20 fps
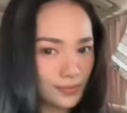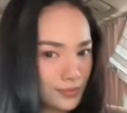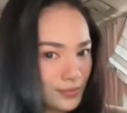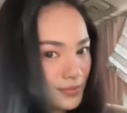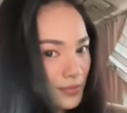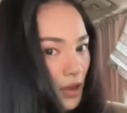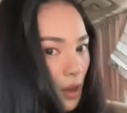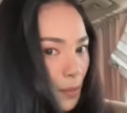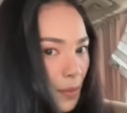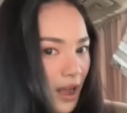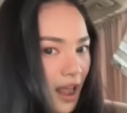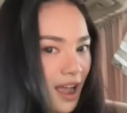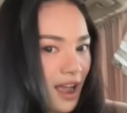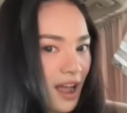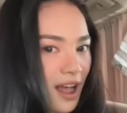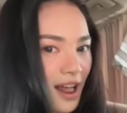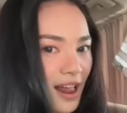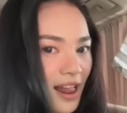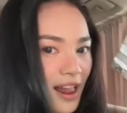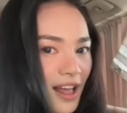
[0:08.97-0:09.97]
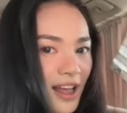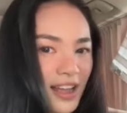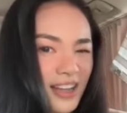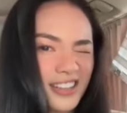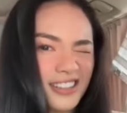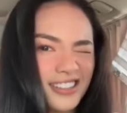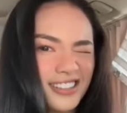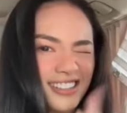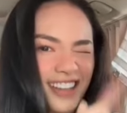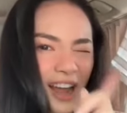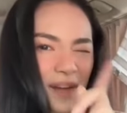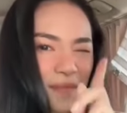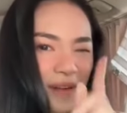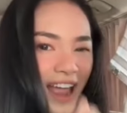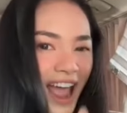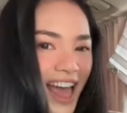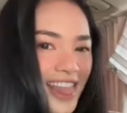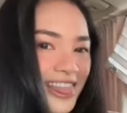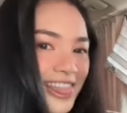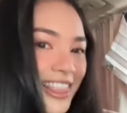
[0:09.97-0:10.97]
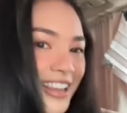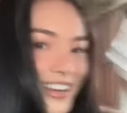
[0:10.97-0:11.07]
Eldis tengah menjadi sorotan publik sejak